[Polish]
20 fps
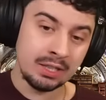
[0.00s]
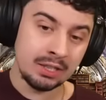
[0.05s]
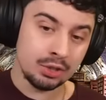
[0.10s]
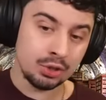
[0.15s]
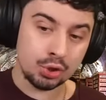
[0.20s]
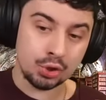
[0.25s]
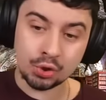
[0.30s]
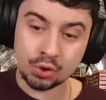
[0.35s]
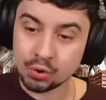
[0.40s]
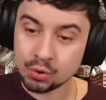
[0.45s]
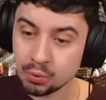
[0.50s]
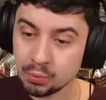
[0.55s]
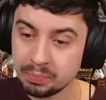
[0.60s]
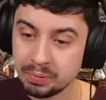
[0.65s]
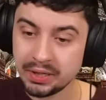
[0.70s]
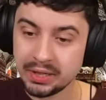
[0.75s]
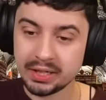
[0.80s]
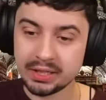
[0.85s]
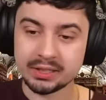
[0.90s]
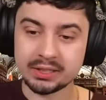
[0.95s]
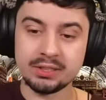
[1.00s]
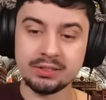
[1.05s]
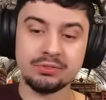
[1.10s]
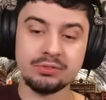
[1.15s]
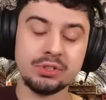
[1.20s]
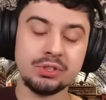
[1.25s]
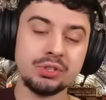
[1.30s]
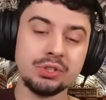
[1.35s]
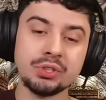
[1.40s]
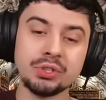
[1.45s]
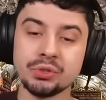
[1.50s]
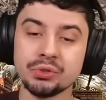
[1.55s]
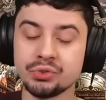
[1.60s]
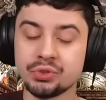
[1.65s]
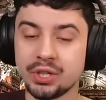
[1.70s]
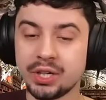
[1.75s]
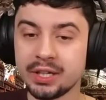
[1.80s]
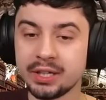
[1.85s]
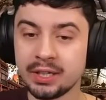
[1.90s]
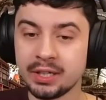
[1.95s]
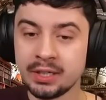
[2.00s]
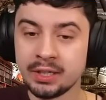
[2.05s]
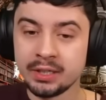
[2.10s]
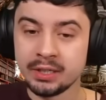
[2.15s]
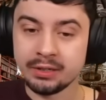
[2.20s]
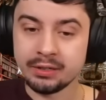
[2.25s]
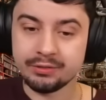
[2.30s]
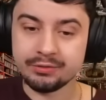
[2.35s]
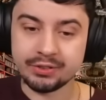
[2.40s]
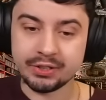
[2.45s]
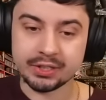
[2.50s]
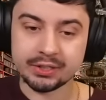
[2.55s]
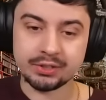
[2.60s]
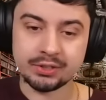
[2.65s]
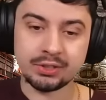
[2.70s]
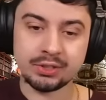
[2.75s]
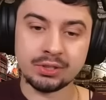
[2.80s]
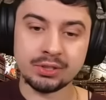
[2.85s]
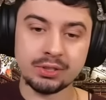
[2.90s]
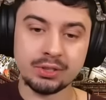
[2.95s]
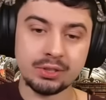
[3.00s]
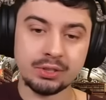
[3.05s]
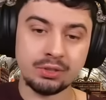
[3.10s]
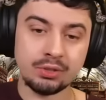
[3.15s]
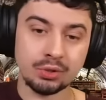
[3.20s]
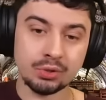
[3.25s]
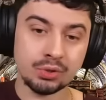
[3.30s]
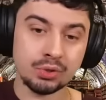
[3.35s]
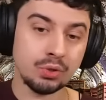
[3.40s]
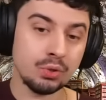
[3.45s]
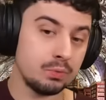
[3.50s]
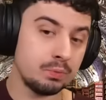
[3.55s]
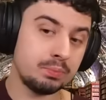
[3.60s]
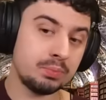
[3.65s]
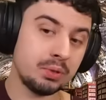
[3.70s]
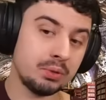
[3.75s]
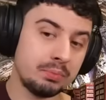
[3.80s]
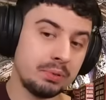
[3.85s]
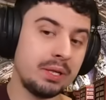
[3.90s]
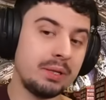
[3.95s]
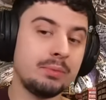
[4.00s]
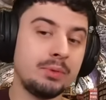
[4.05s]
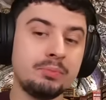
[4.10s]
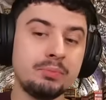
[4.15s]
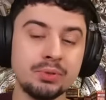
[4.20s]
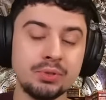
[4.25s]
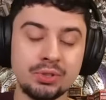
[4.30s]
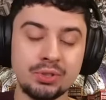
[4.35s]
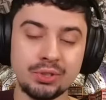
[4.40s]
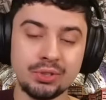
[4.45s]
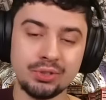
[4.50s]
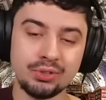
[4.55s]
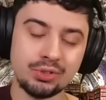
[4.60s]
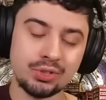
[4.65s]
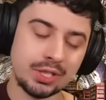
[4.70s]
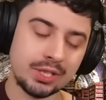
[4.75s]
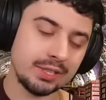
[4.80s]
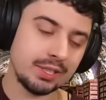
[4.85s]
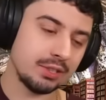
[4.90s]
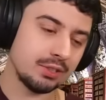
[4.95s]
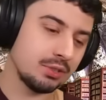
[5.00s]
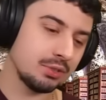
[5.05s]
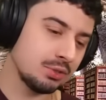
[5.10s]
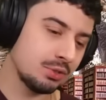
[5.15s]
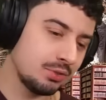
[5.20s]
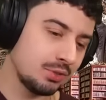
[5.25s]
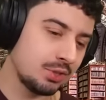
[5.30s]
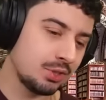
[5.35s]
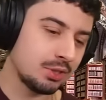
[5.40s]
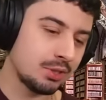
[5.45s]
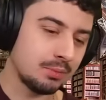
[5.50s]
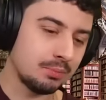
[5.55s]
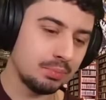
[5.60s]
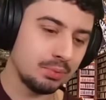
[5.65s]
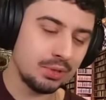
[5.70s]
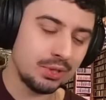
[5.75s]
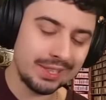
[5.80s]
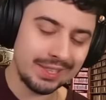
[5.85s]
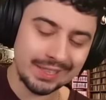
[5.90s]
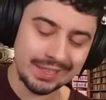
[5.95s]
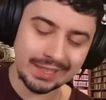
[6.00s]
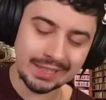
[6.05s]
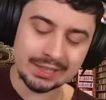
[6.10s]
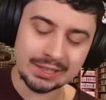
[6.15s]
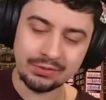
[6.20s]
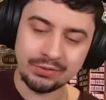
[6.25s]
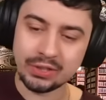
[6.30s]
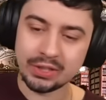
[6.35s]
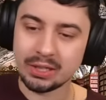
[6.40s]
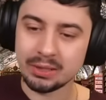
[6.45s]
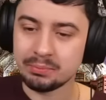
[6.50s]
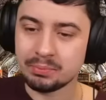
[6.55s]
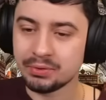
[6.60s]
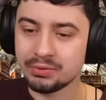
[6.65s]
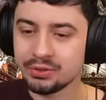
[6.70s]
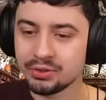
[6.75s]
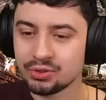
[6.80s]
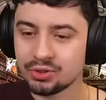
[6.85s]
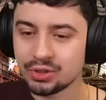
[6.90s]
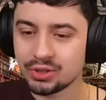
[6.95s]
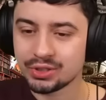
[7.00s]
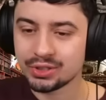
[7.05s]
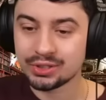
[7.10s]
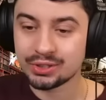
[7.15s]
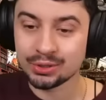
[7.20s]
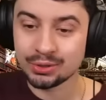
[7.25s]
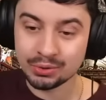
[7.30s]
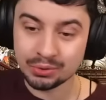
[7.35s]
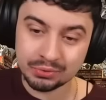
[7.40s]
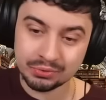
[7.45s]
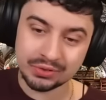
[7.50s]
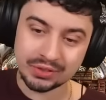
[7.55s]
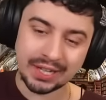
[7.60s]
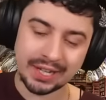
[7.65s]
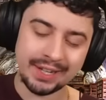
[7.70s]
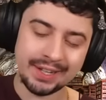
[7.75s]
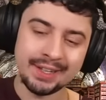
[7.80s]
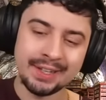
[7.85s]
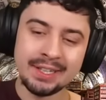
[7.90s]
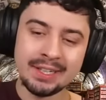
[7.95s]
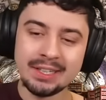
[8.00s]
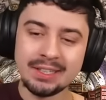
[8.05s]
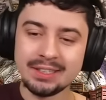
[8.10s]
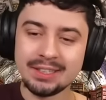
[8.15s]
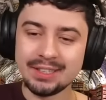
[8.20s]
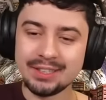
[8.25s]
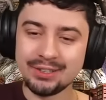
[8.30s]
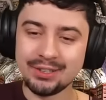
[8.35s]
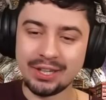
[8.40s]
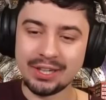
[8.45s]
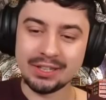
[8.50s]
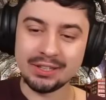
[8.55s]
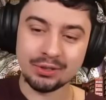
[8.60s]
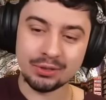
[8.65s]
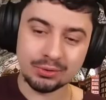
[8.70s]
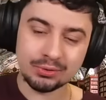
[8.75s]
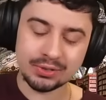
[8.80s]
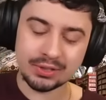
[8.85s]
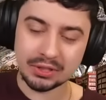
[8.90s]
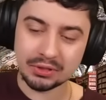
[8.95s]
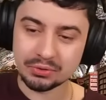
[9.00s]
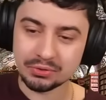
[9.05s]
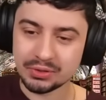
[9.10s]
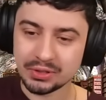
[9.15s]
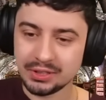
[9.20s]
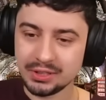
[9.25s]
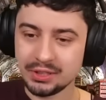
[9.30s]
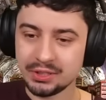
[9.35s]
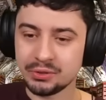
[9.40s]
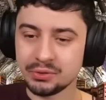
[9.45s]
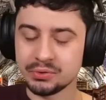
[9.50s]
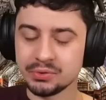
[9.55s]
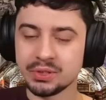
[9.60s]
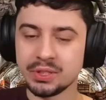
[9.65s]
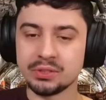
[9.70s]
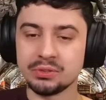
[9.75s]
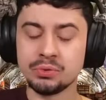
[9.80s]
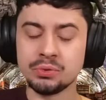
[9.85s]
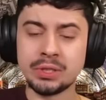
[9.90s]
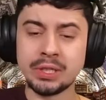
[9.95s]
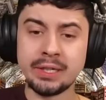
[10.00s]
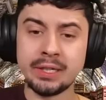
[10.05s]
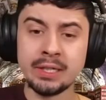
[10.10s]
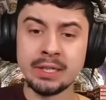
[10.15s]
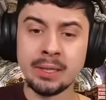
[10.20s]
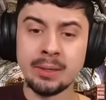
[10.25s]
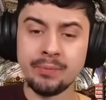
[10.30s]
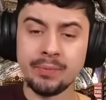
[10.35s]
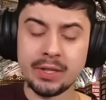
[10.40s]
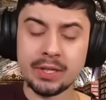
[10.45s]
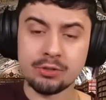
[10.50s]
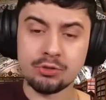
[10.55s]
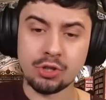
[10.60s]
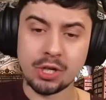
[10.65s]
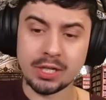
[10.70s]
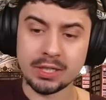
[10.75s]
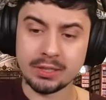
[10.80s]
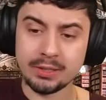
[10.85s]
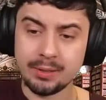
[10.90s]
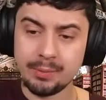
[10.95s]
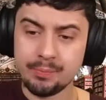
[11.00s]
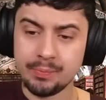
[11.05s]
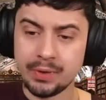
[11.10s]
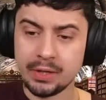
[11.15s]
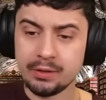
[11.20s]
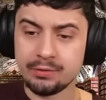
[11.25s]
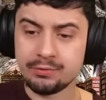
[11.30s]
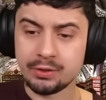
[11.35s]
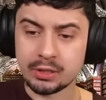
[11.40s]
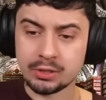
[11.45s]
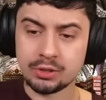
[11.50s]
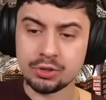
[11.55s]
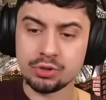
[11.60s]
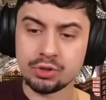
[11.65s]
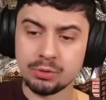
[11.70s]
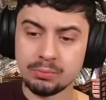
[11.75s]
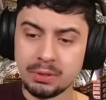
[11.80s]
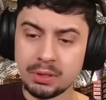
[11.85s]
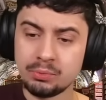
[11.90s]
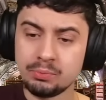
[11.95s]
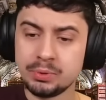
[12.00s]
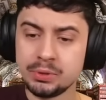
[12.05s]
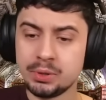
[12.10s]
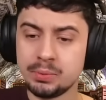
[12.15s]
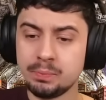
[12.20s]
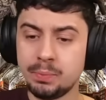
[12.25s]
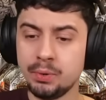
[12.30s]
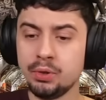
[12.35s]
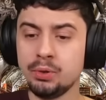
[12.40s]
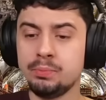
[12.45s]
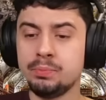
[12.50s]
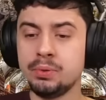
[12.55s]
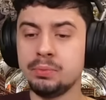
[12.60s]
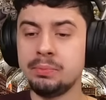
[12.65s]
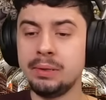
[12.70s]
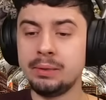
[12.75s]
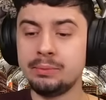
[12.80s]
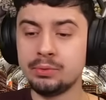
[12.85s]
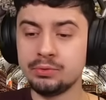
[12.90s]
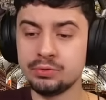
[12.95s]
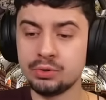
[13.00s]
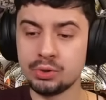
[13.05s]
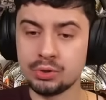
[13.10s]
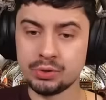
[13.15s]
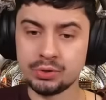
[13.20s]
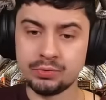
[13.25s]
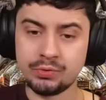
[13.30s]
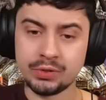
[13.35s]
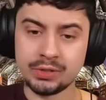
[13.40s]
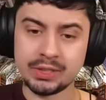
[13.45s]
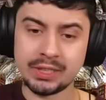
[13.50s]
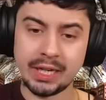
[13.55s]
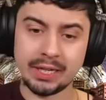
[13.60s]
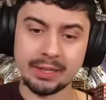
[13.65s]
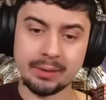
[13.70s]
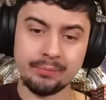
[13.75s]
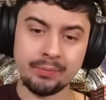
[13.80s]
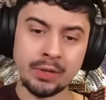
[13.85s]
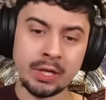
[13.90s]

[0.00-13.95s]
Super aktywny skoczek, e, więc e, to są problemy po stronie czarnego. Oczywiście komputerek jak zwykle powie, że jest równa, no ale równa, równej nierówna. Tutaj czarny faktycznie miałby sporo problemów do rozwiązania.